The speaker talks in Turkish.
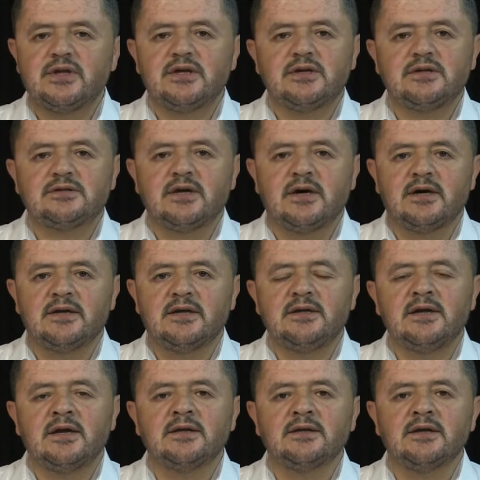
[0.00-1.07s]
iki tane
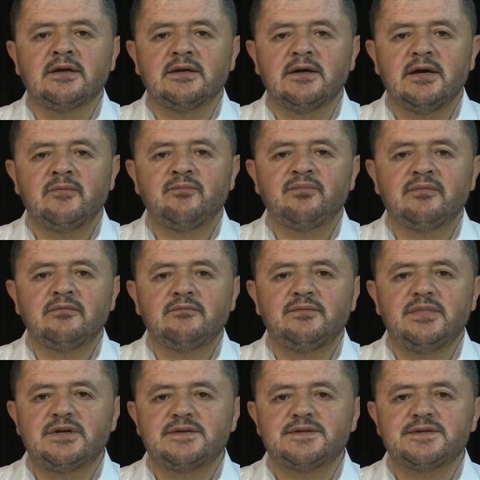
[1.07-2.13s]
yan yana
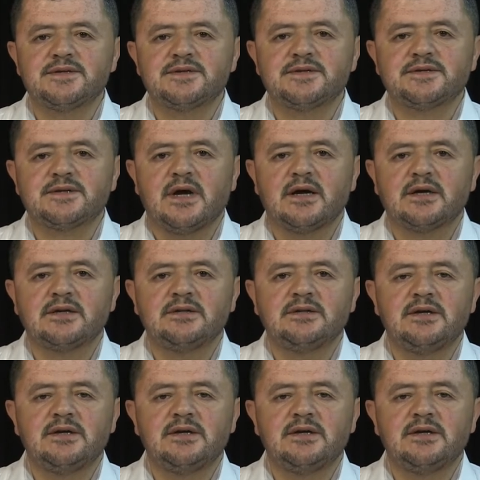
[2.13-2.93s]
birincisi sakin,